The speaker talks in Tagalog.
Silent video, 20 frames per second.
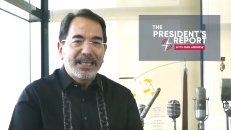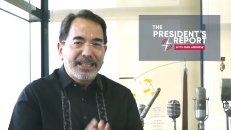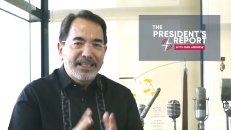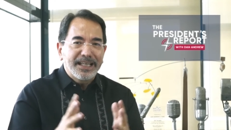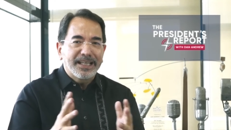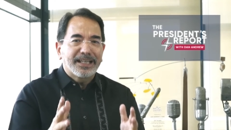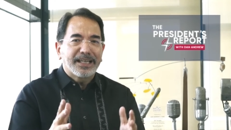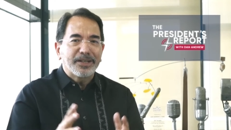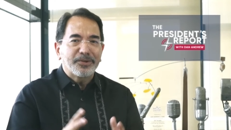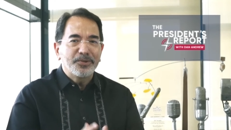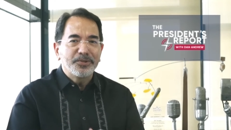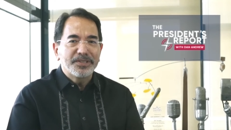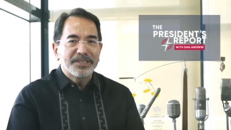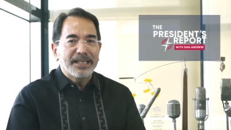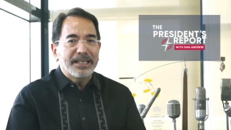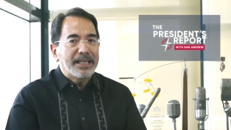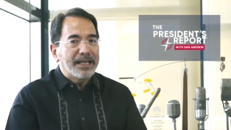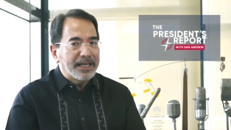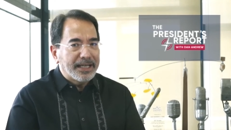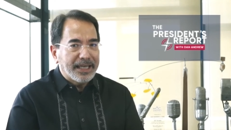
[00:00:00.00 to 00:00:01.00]
Nagkaroon
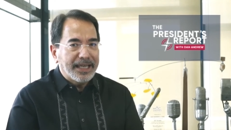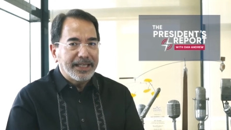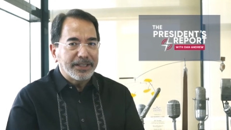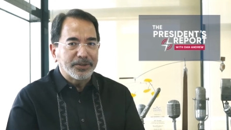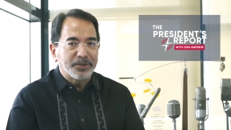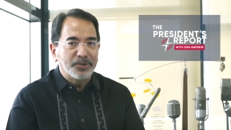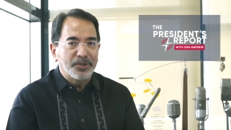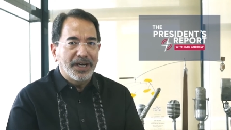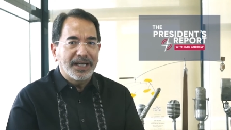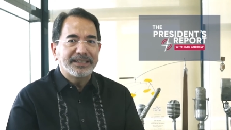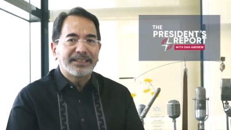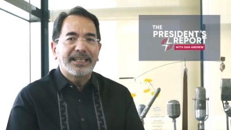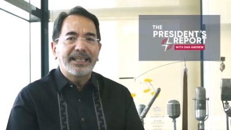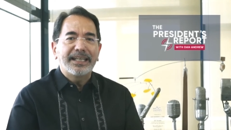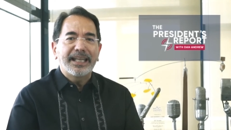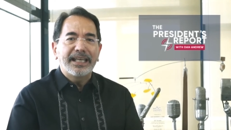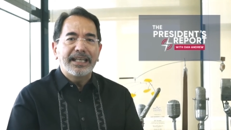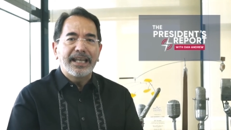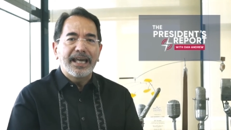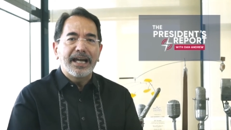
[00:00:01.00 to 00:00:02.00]
siya ng ketong at
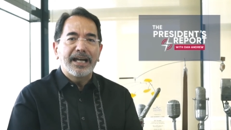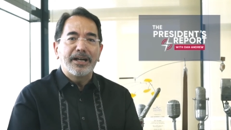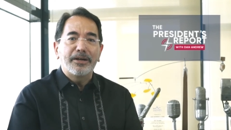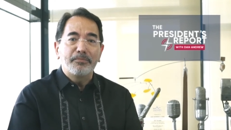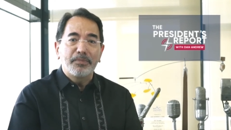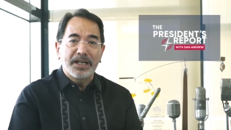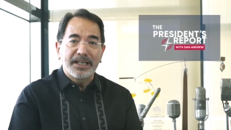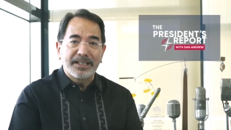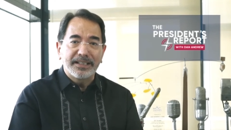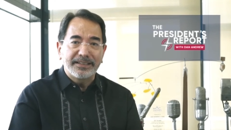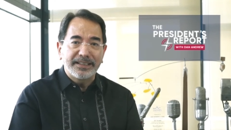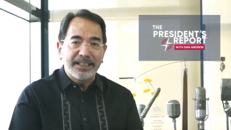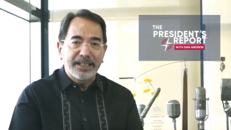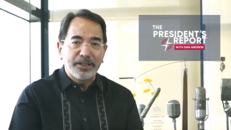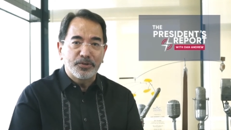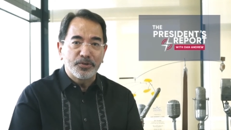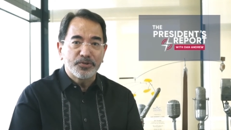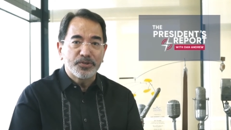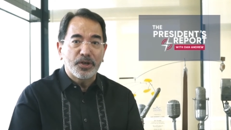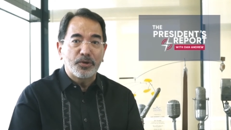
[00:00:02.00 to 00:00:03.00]
kinailangang
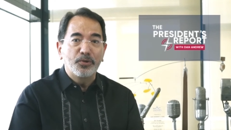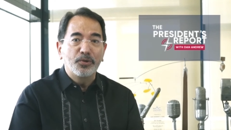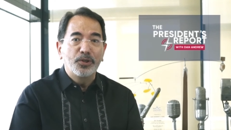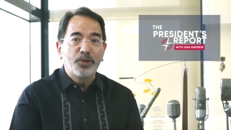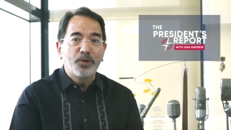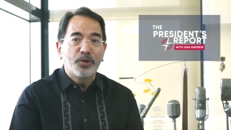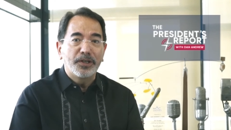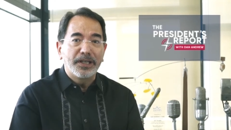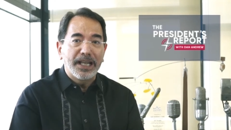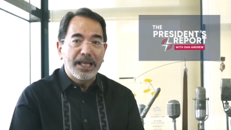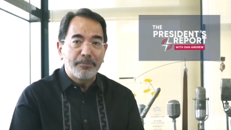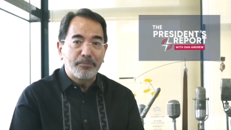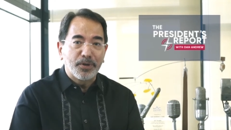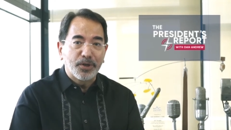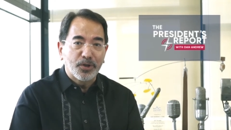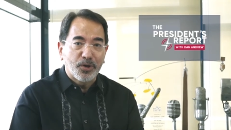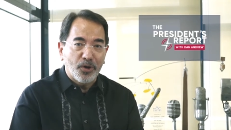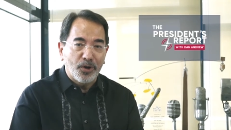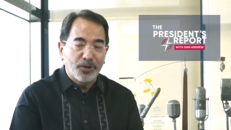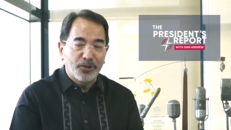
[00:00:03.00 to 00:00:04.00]
magretiro sa Culion
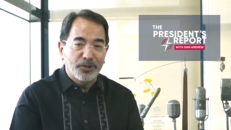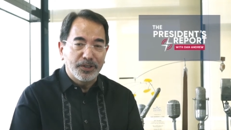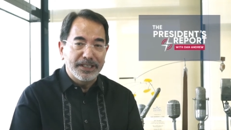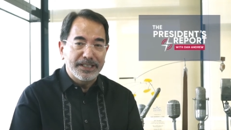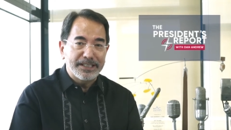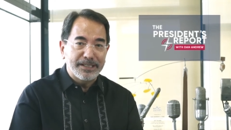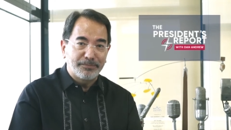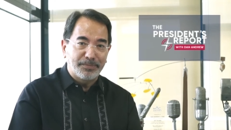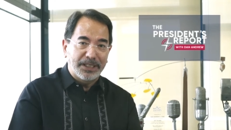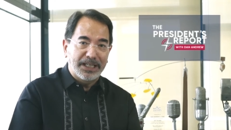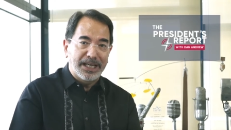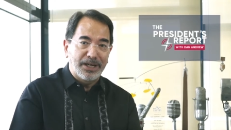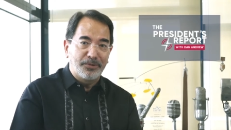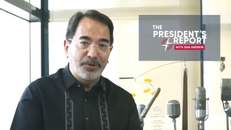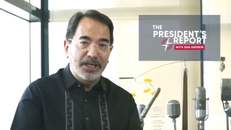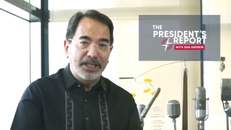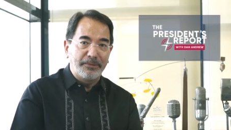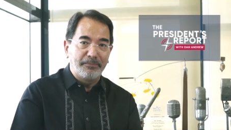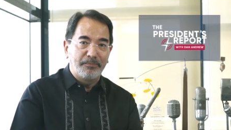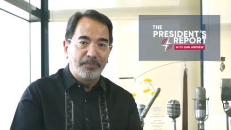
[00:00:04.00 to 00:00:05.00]
Leper Colony sa
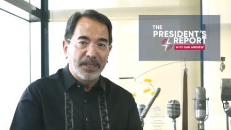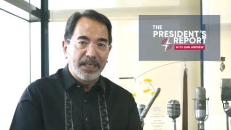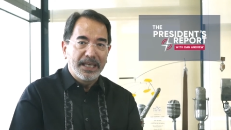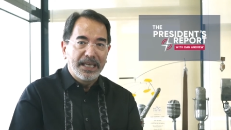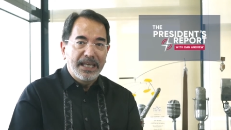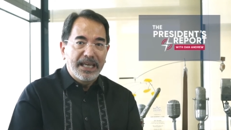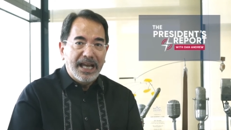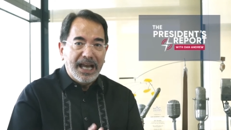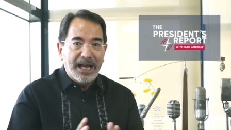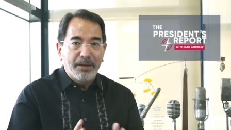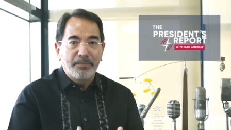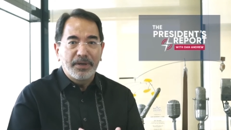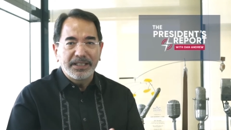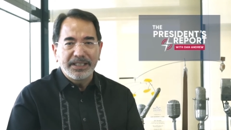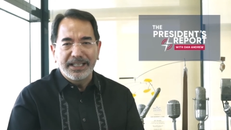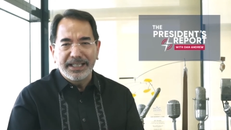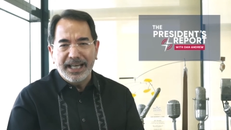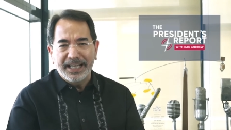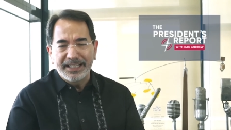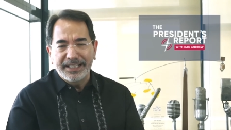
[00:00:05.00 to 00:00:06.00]
Palawan. Habang
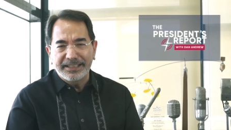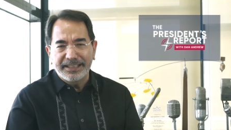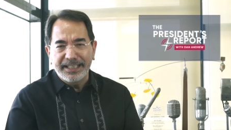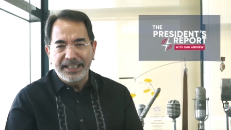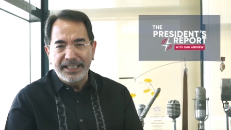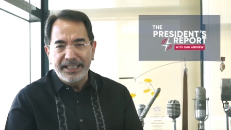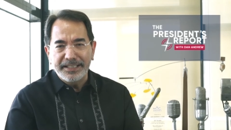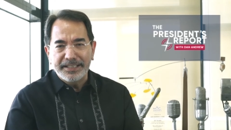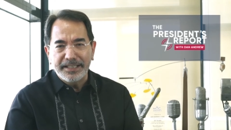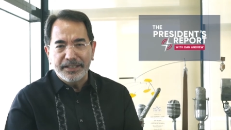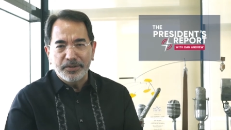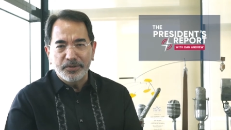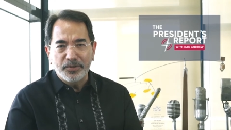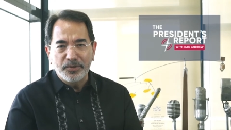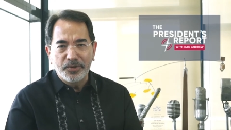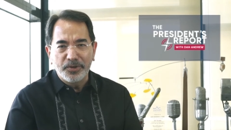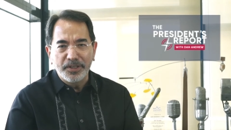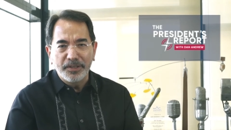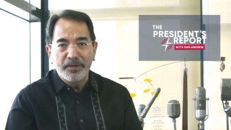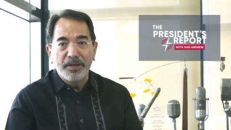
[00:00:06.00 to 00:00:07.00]
nananatili siya
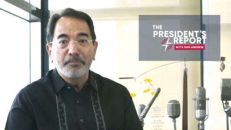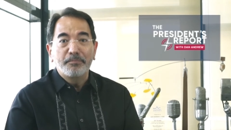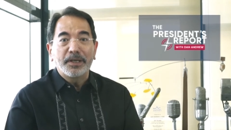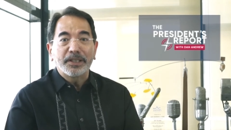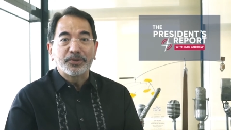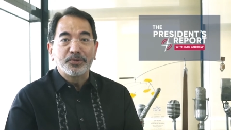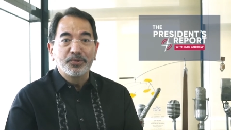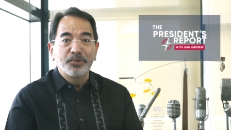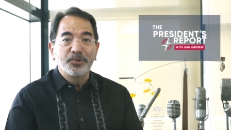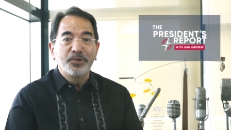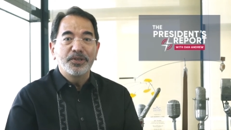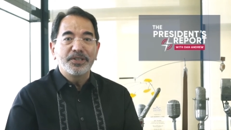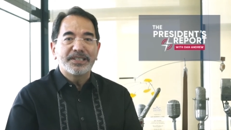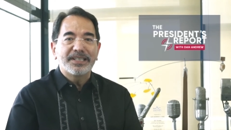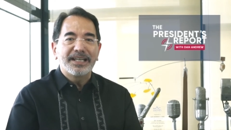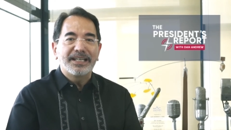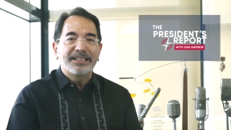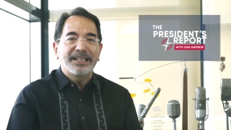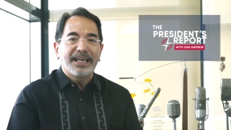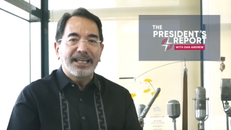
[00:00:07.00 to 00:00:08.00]
roon, patuloy
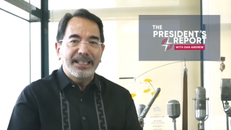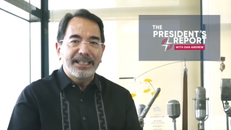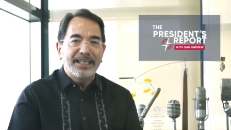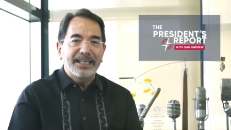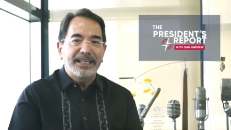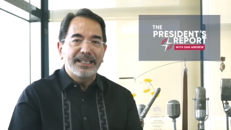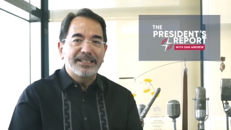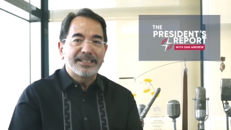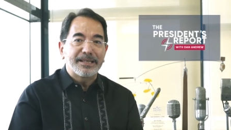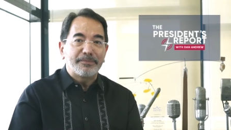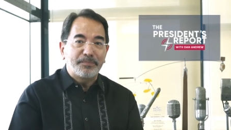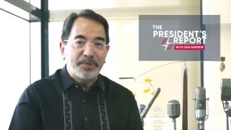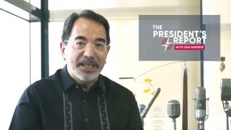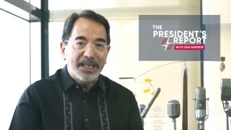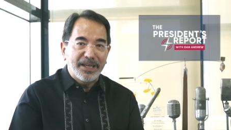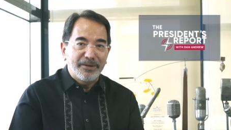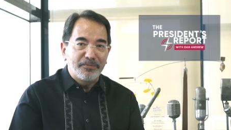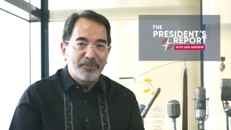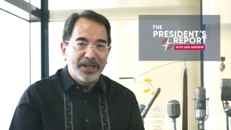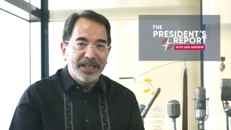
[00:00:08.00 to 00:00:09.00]
siyang nakinig sa
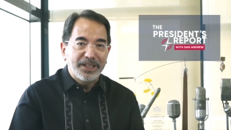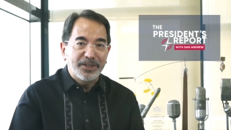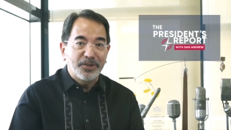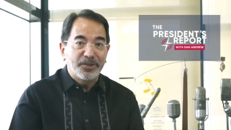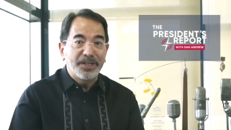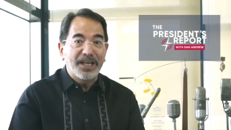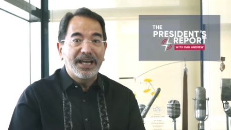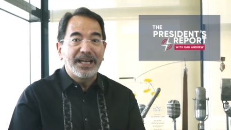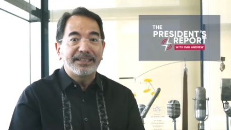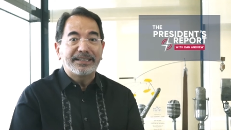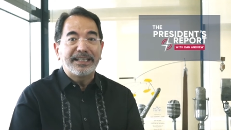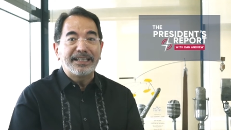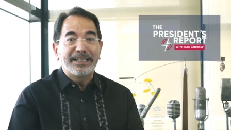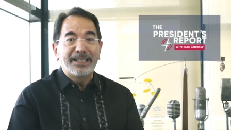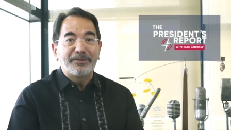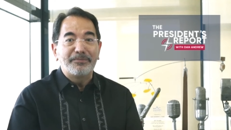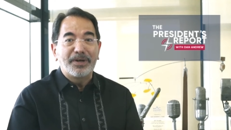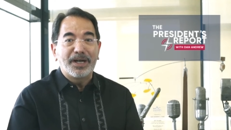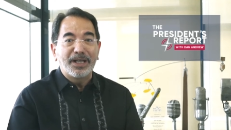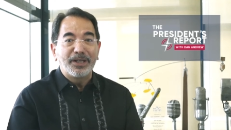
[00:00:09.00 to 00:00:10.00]
PM radio na hatid
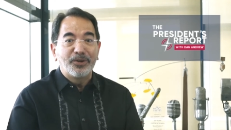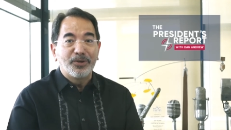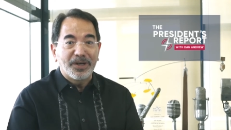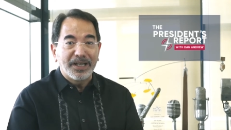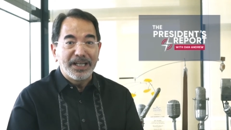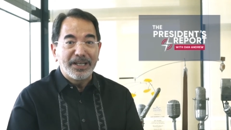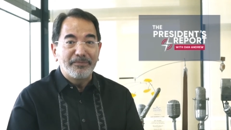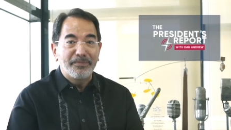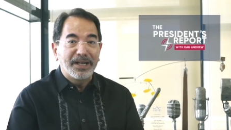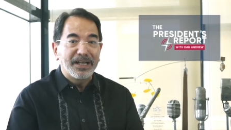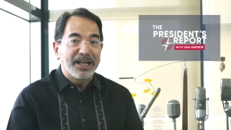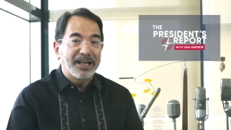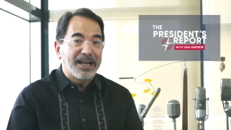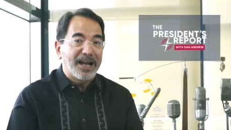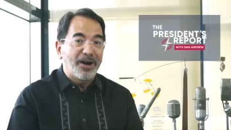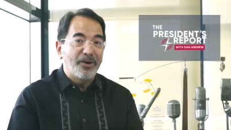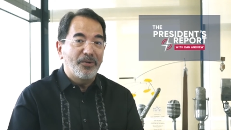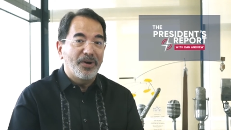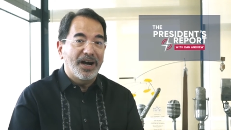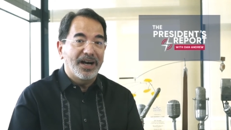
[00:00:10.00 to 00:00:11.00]
ng mga lokal na
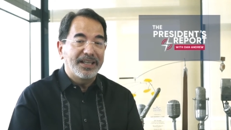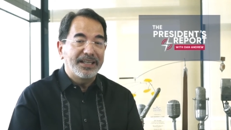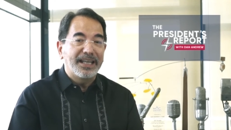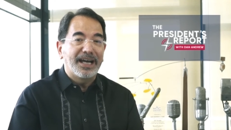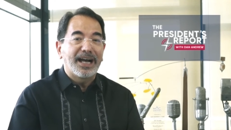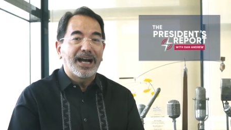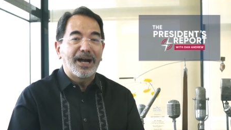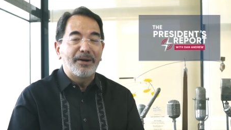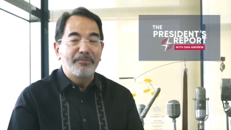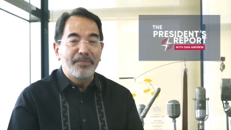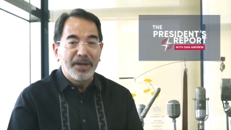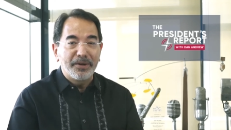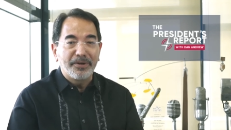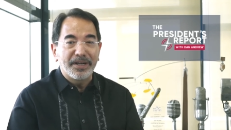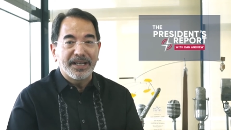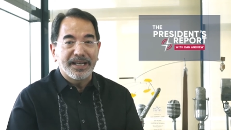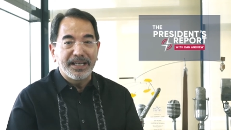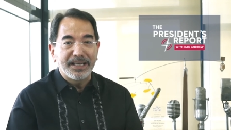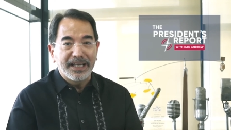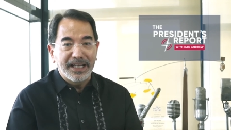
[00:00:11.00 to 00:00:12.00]
manggagawa ng
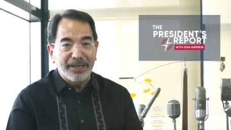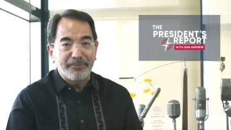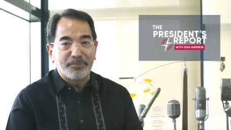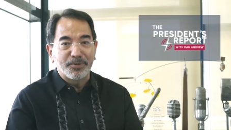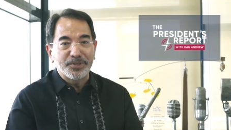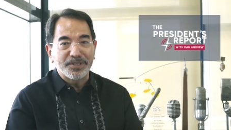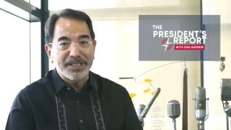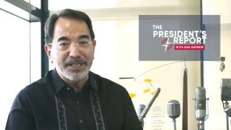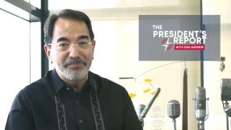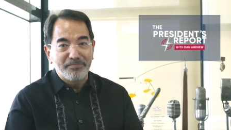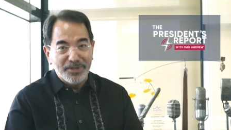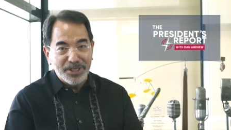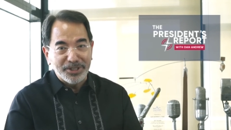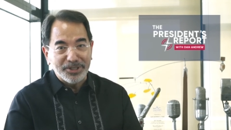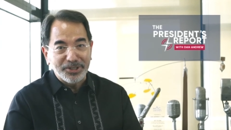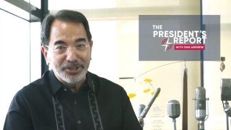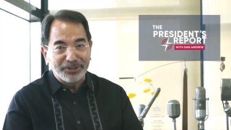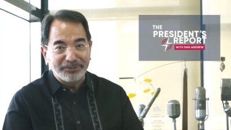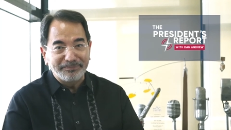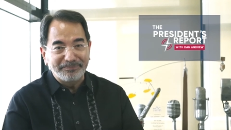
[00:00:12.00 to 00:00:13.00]
American Leprosy
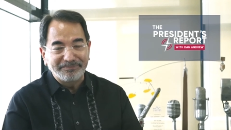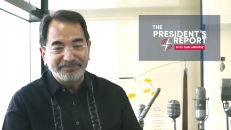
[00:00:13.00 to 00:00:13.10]
Mission.